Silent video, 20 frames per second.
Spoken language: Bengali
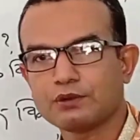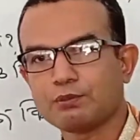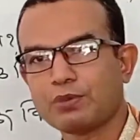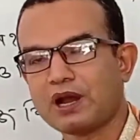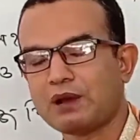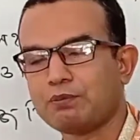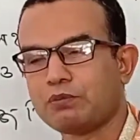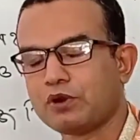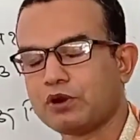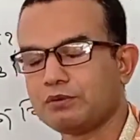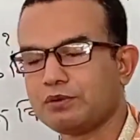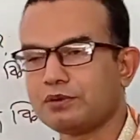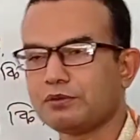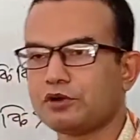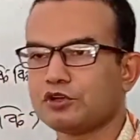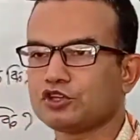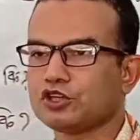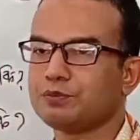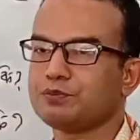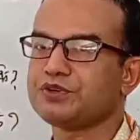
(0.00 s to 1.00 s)
ভাব বলবে
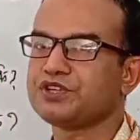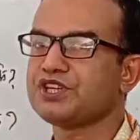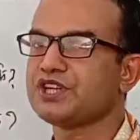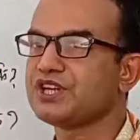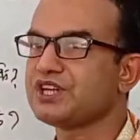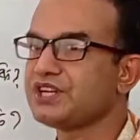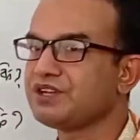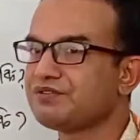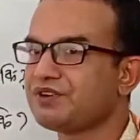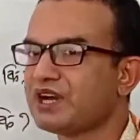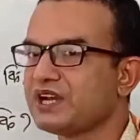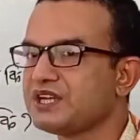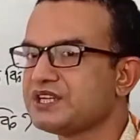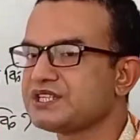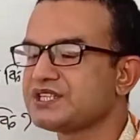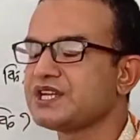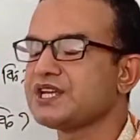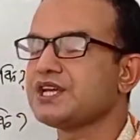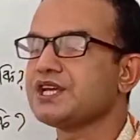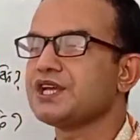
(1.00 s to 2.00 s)
অর্থাৎ যে ডিভাইস
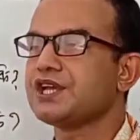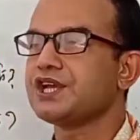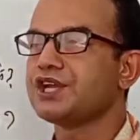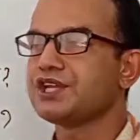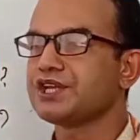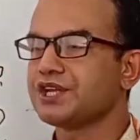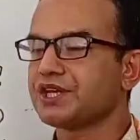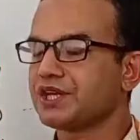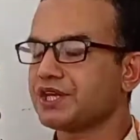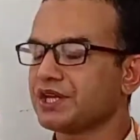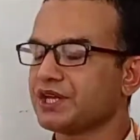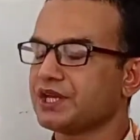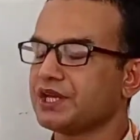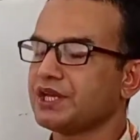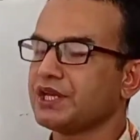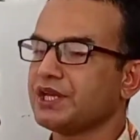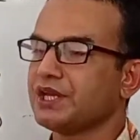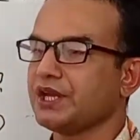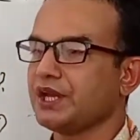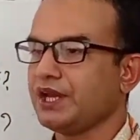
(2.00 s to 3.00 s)
ইঞ্জিনের
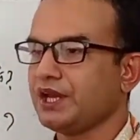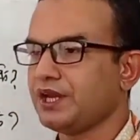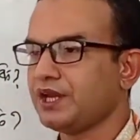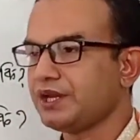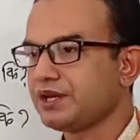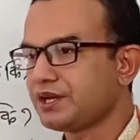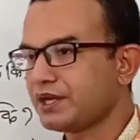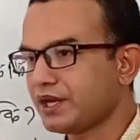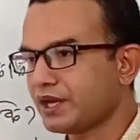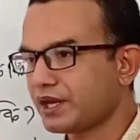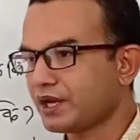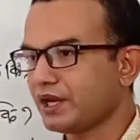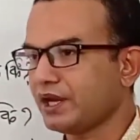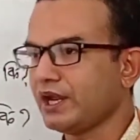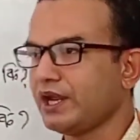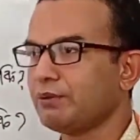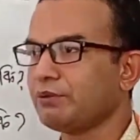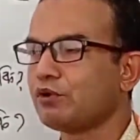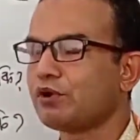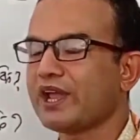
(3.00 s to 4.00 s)
ইনটেক
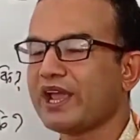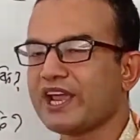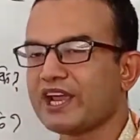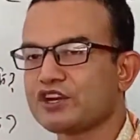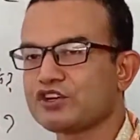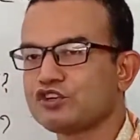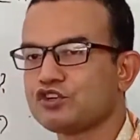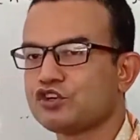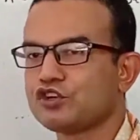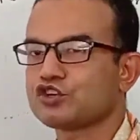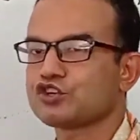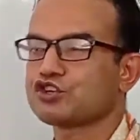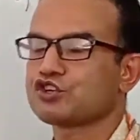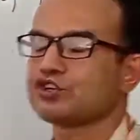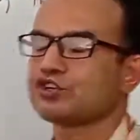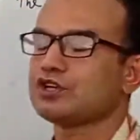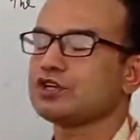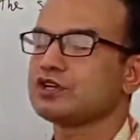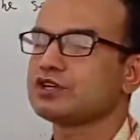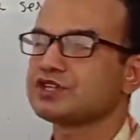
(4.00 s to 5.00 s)
এবং এক্সজস্ট
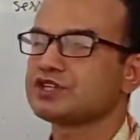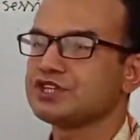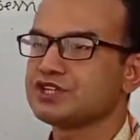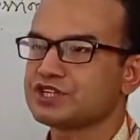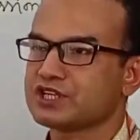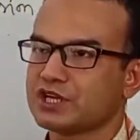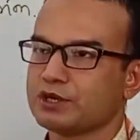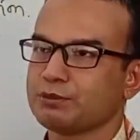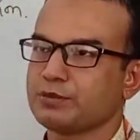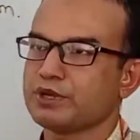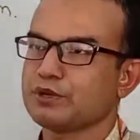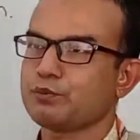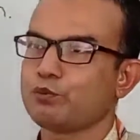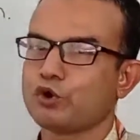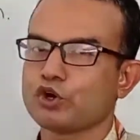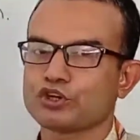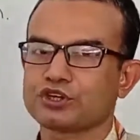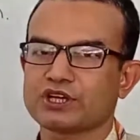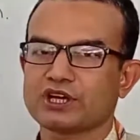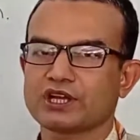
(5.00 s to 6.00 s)
সিস্টেমের
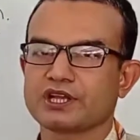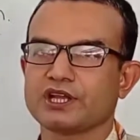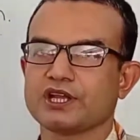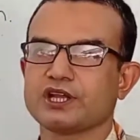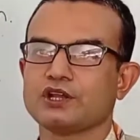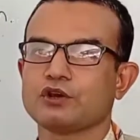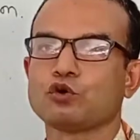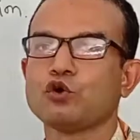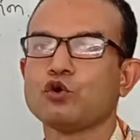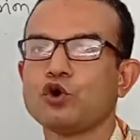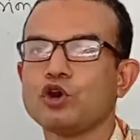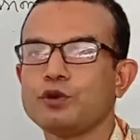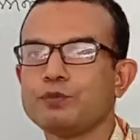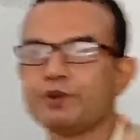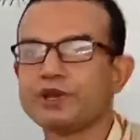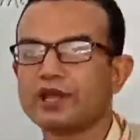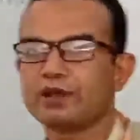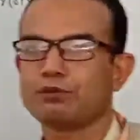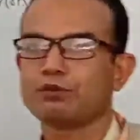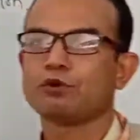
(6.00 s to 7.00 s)
পথটাকে
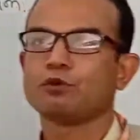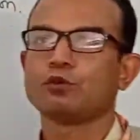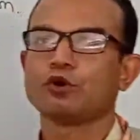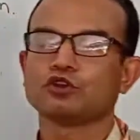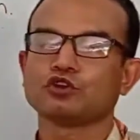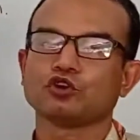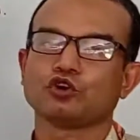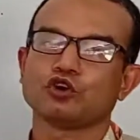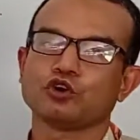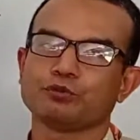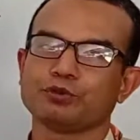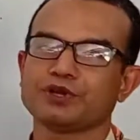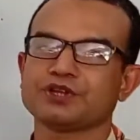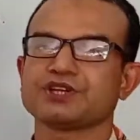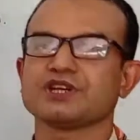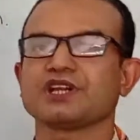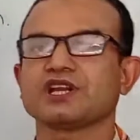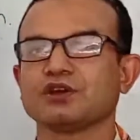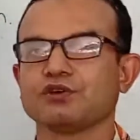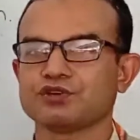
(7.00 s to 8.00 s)
খুলবে এবং বন্ধ করবে
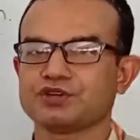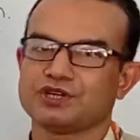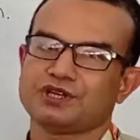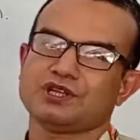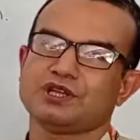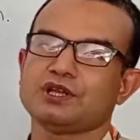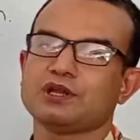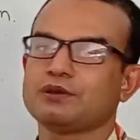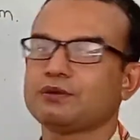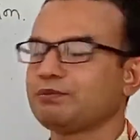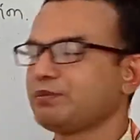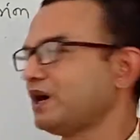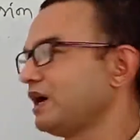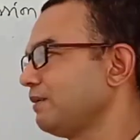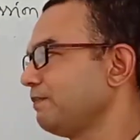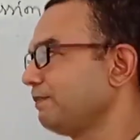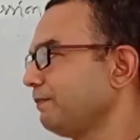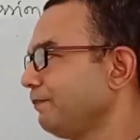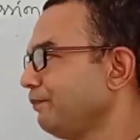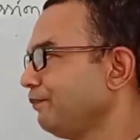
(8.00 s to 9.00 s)
সেটা হচ্ছে যে ভাল্ব